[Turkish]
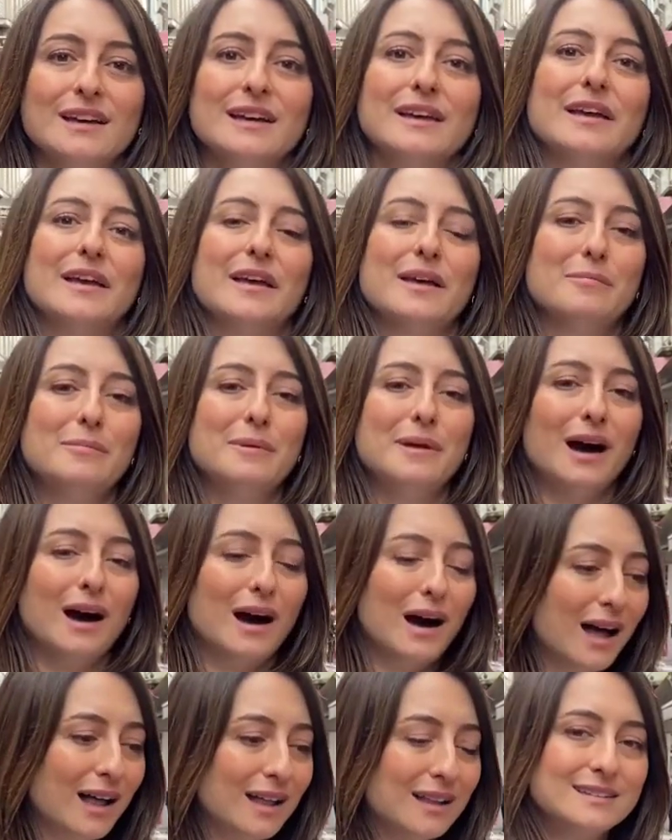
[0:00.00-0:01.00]
Ee, bir
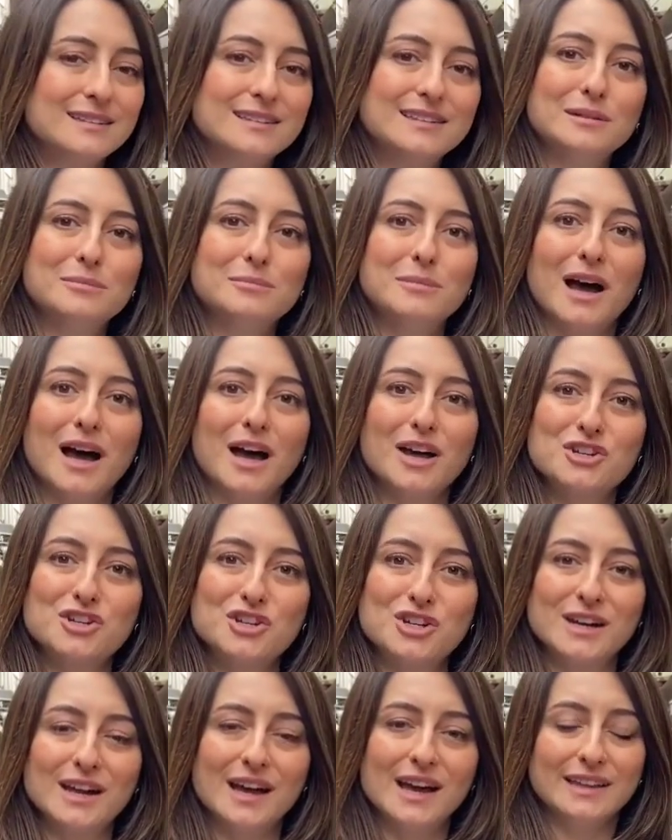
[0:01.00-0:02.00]
aldığı
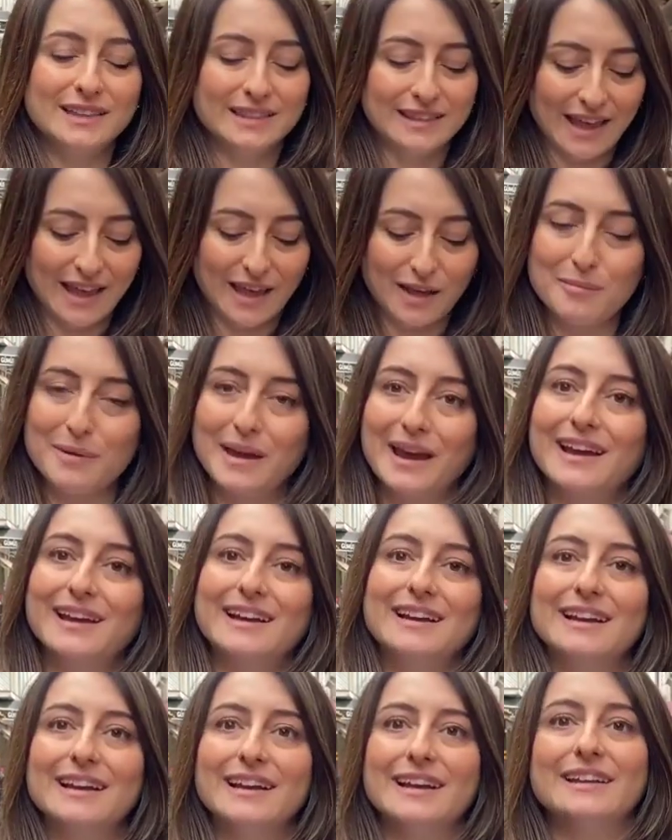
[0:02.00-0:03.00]
maaşla ne
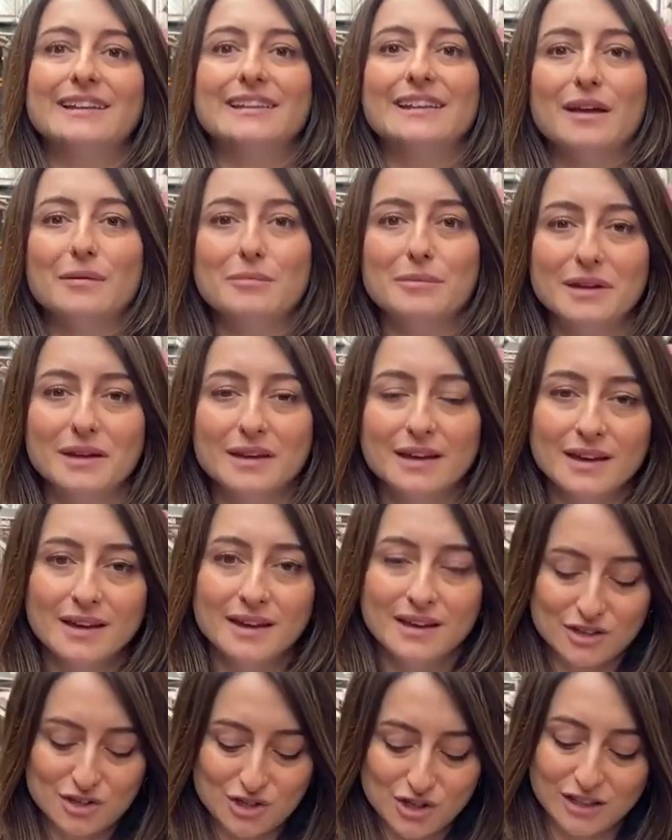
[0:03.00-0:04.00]
emekli, ne bir
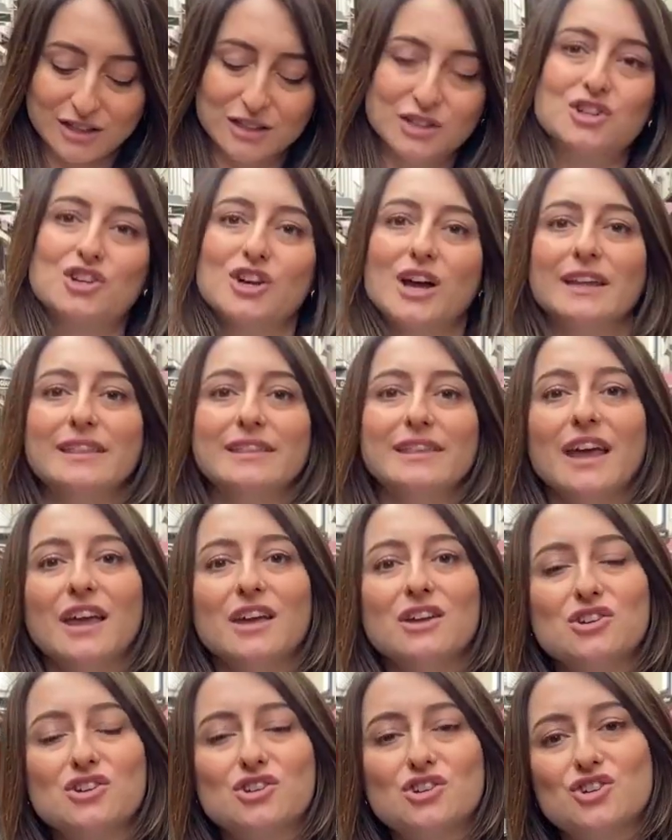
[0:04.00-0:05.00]
çalışan, ne
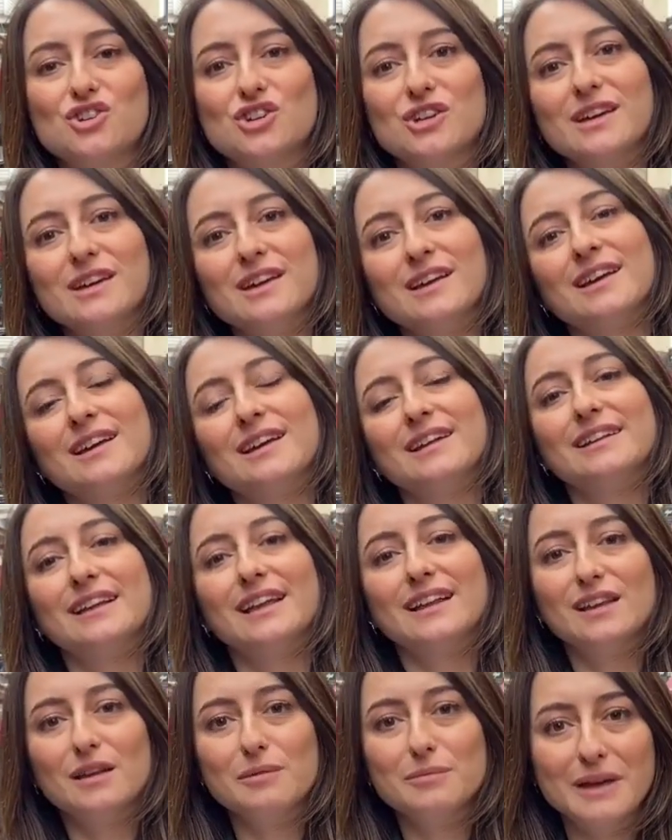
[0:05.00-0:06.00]
işçi,
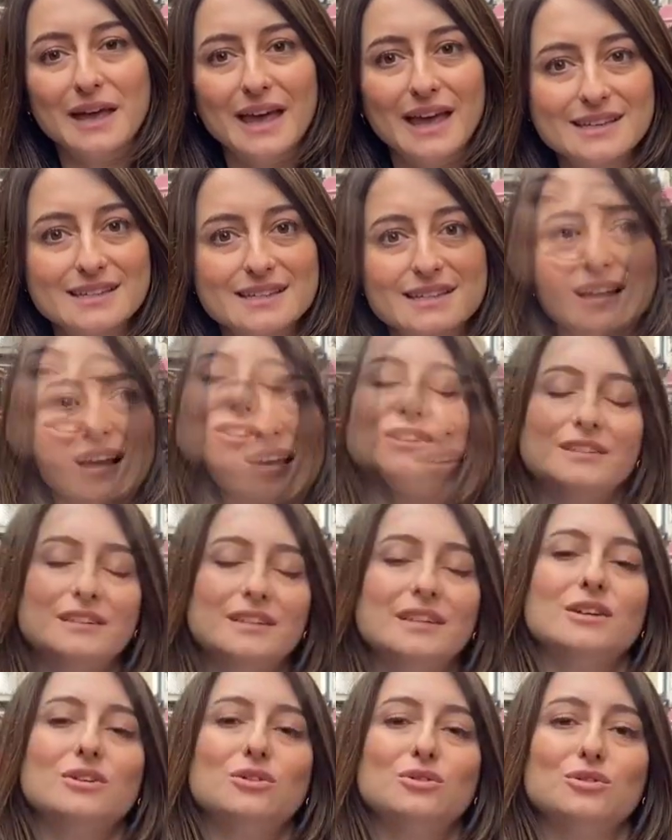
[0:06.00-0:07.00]
ne de bir esnaf
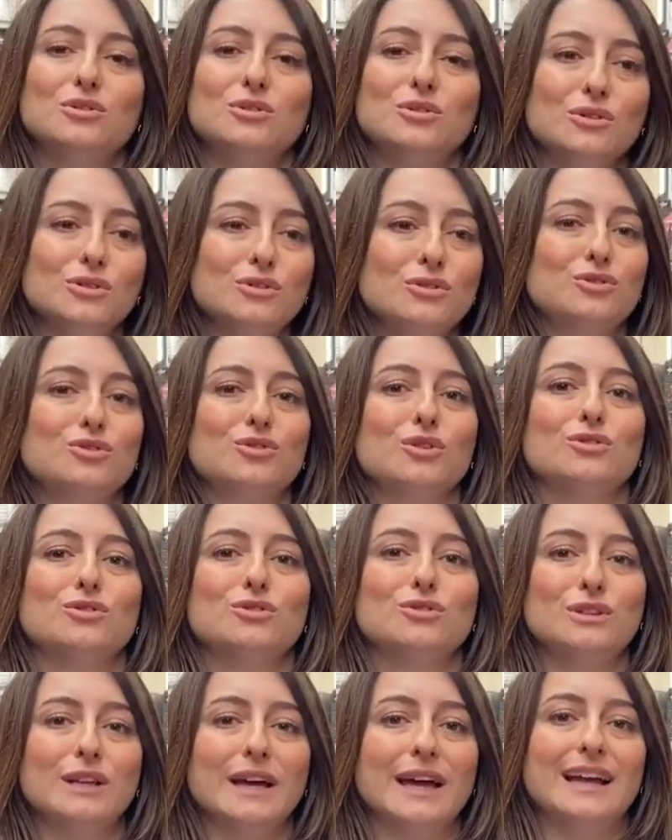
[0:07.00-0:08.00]
geçirdiği günün
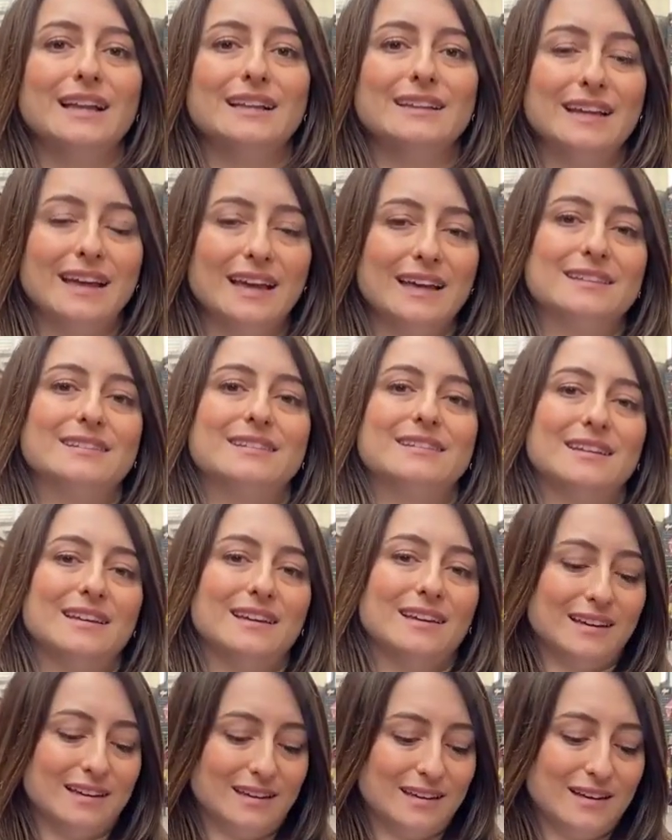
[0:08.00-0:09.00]
sonunda elde
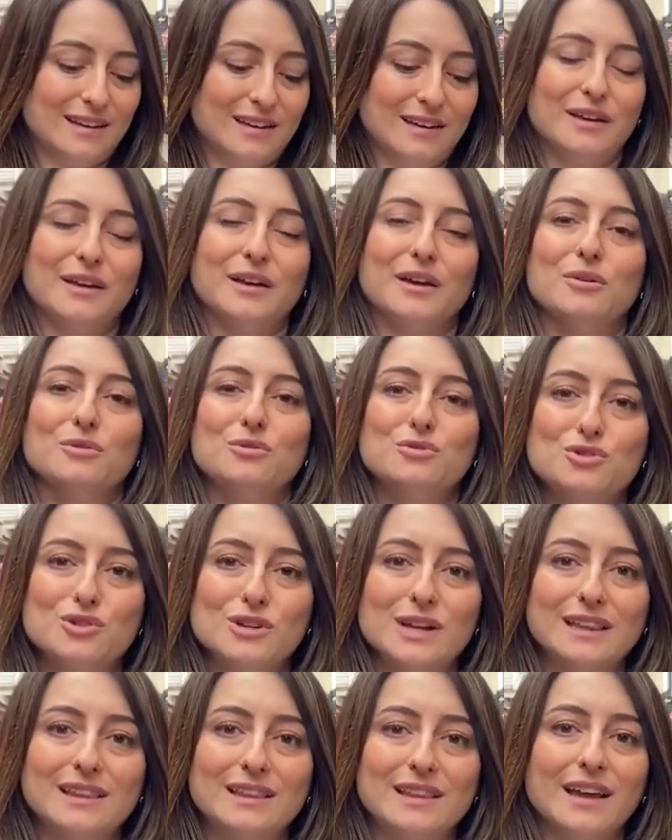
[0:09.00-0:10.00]
ettiği e,
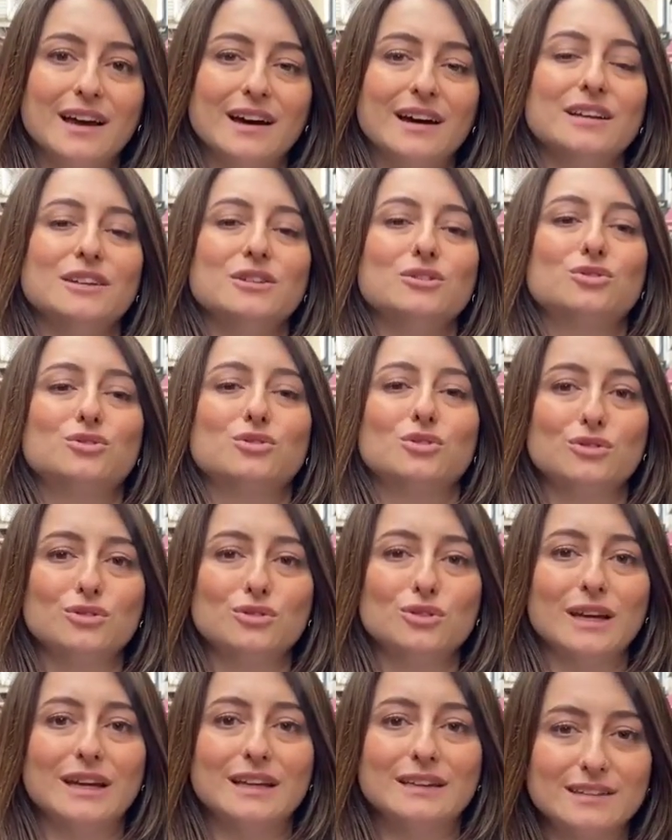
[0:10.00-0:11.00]
ücretle ayın
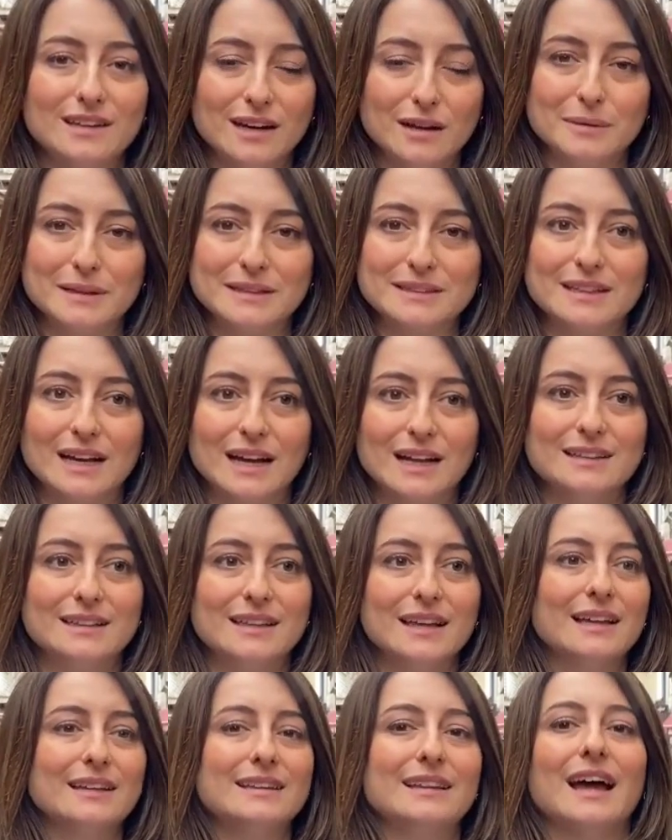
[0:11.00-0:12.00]
sonunu getiremez
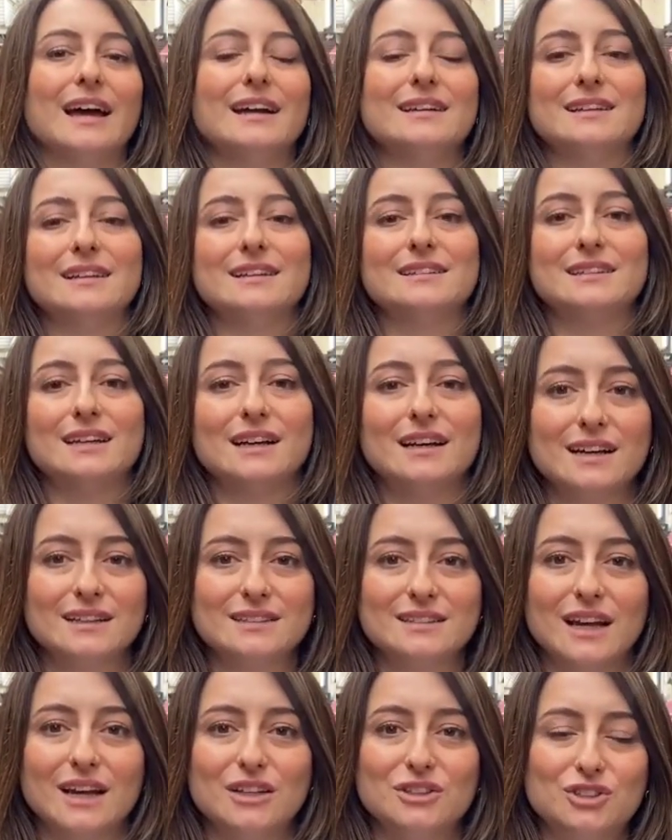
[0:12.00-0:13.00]
halde, neredeyse
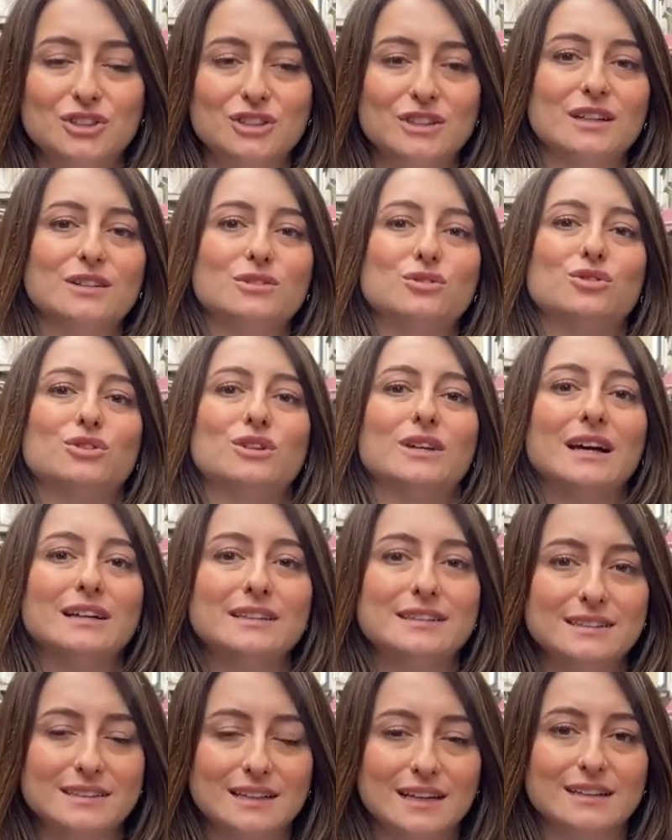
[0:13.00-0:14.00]
kazancıyla dükkan
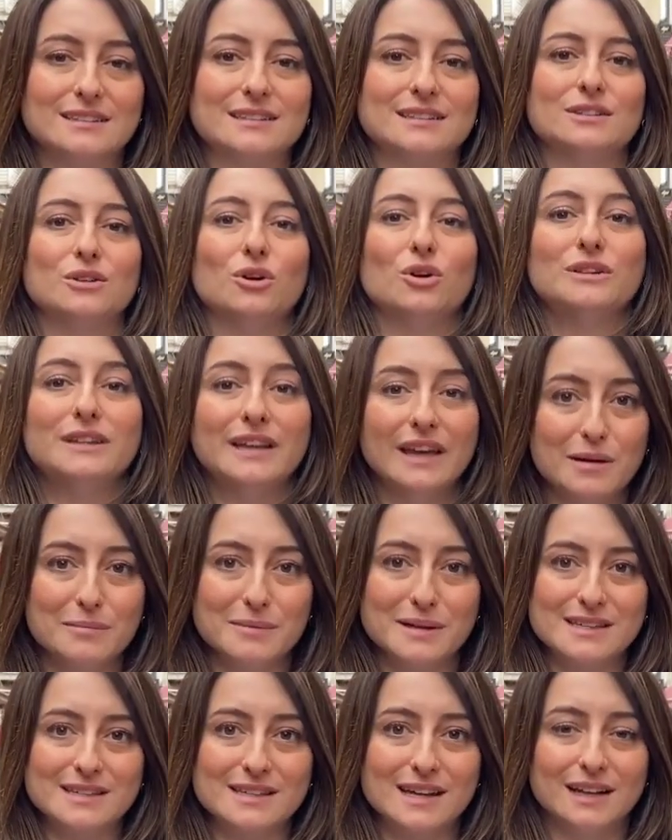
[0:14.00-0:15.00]
kirasını
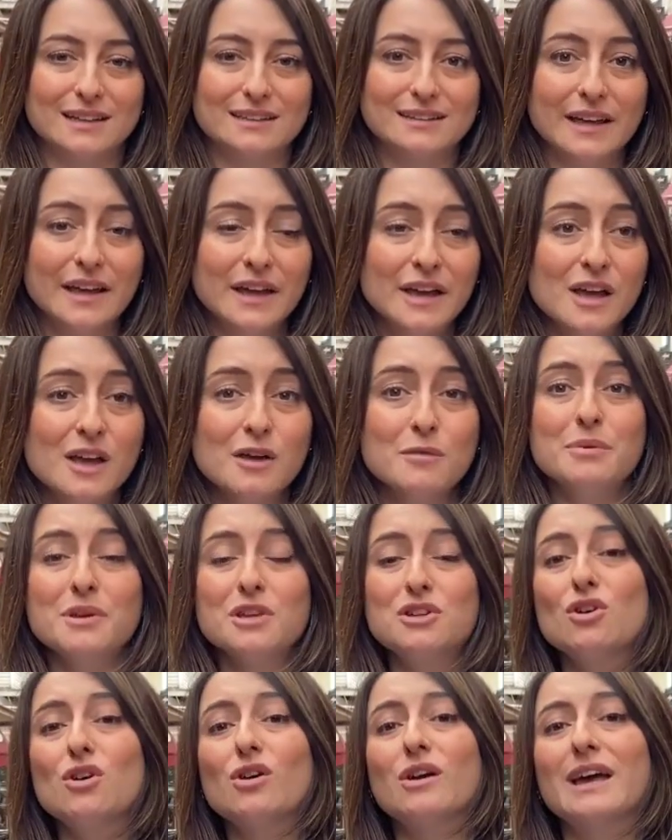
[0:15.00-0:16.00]
ödeyemez halde birçok